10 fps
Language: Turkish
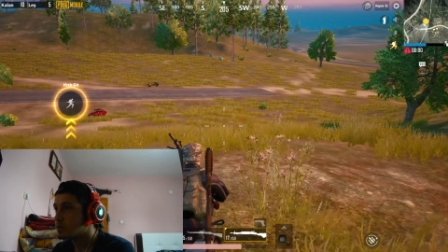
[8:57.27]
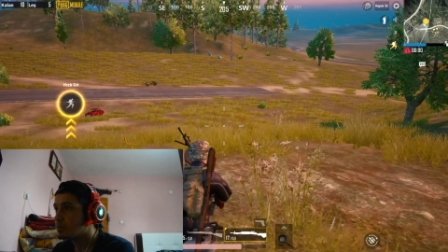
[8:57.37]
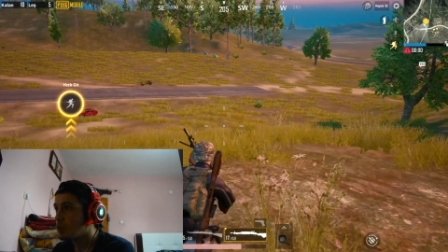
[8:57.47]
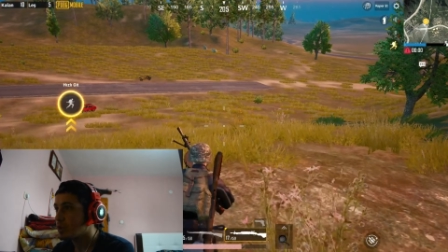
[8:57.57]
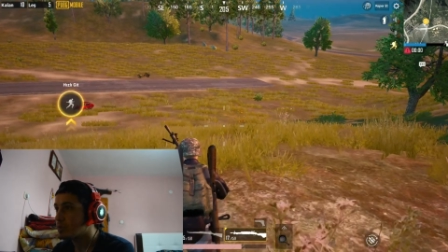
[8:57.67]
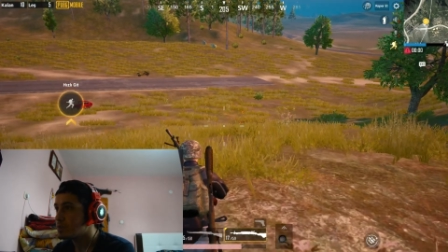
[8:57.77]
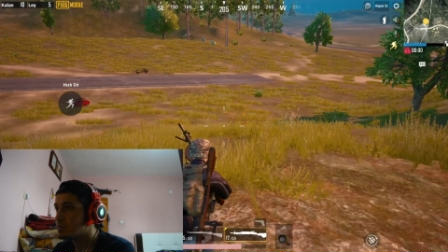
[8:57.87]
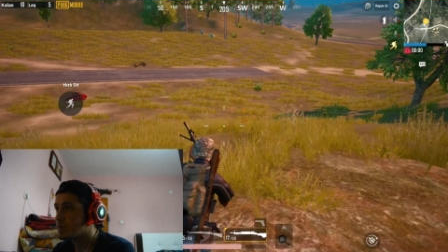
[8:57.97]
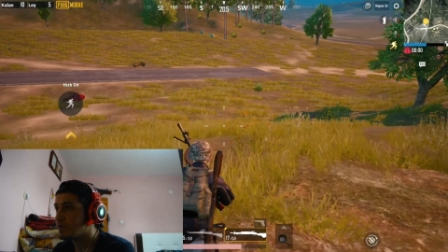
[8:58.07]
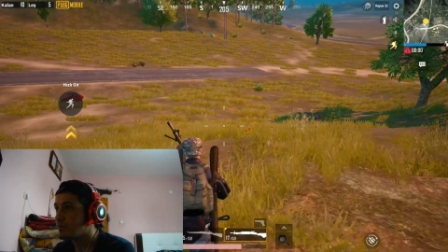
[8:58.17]
Pok gibi
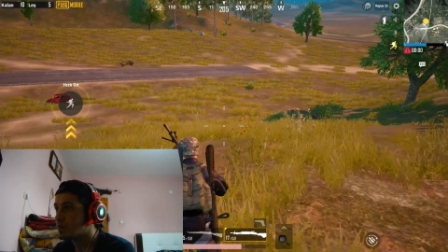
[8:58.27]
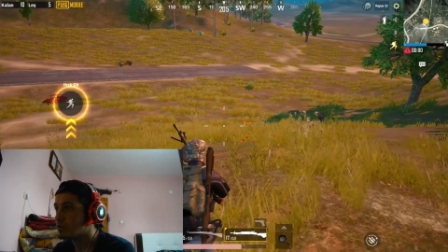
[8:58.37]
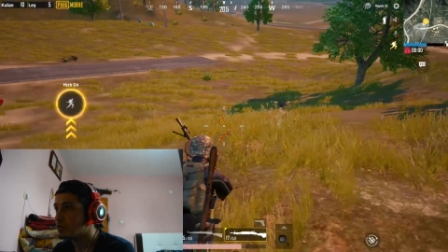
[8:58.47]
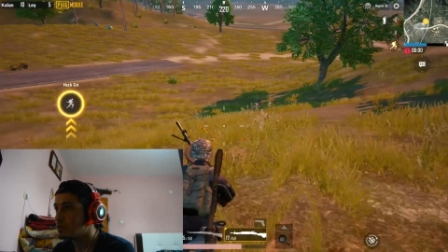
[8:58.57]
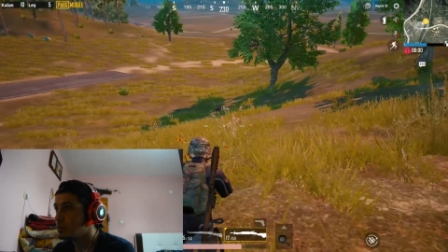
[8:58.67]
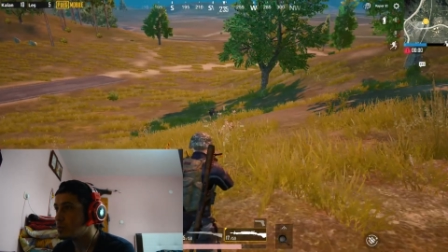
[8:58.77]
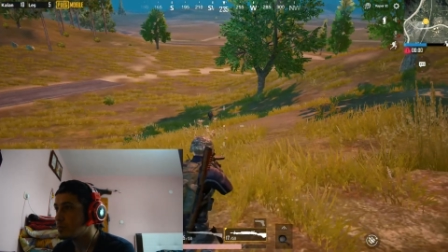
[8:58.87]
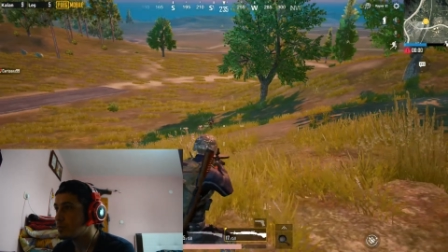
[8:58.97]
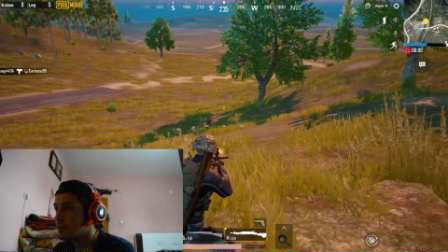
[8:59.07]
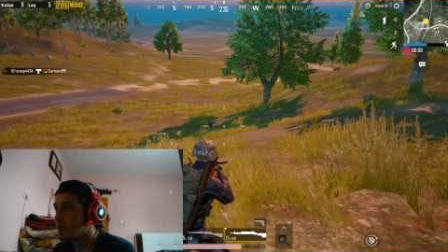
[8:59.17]
spreyim var diyorum.
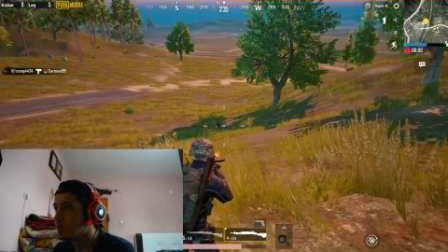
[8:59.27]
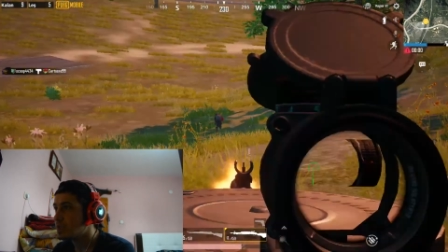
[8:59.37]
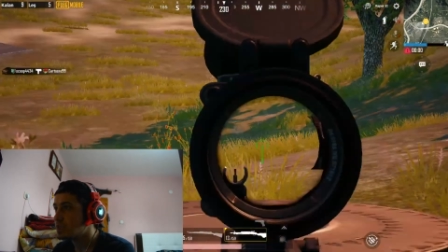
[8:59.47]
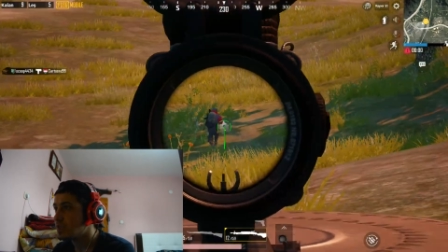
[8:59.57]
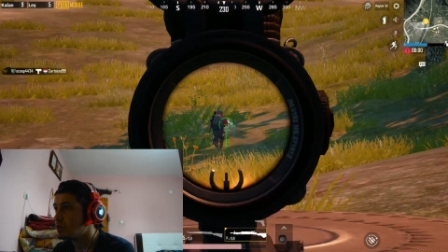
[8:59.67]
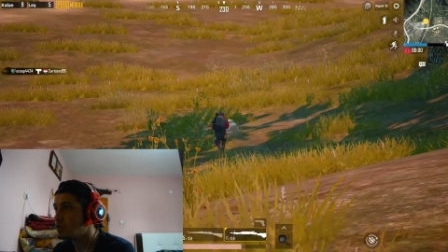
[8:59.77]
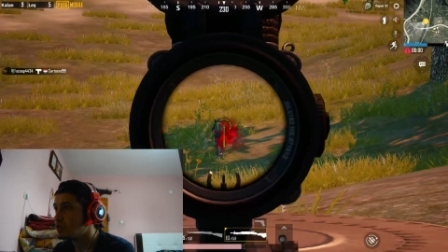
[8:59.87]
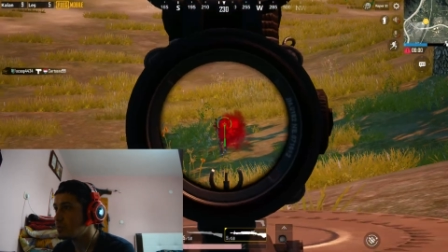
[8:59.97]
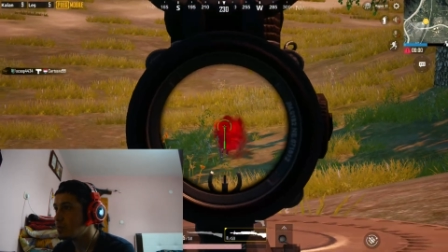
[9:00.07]
Neredesin lan diyorum.